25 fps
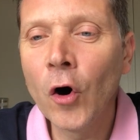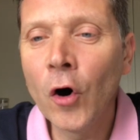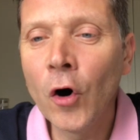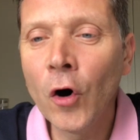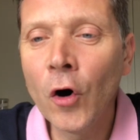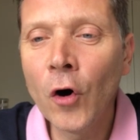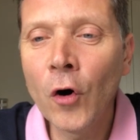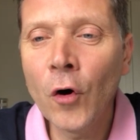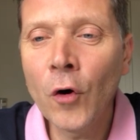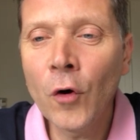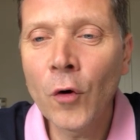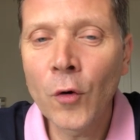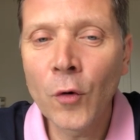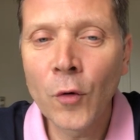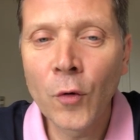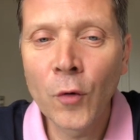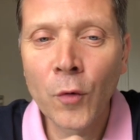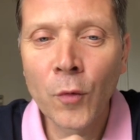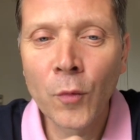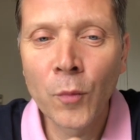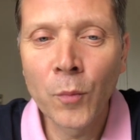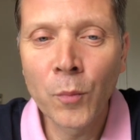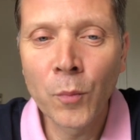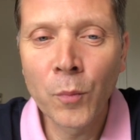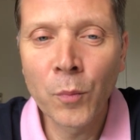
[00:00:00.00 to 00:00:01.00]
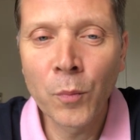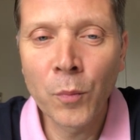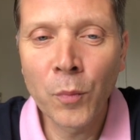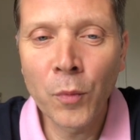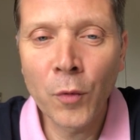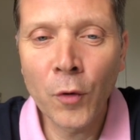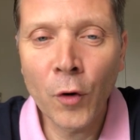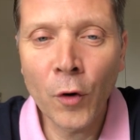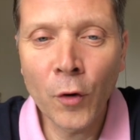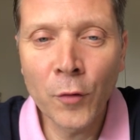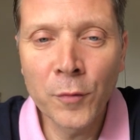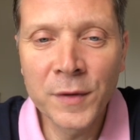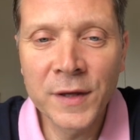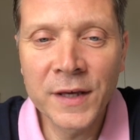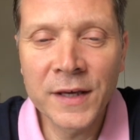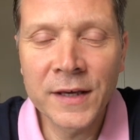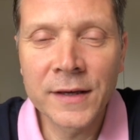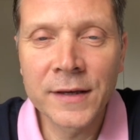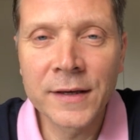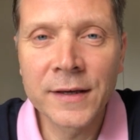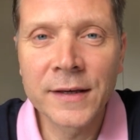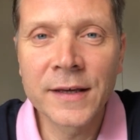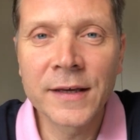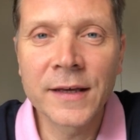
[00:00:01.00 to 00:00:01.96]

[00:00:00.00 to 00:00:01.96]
en premier.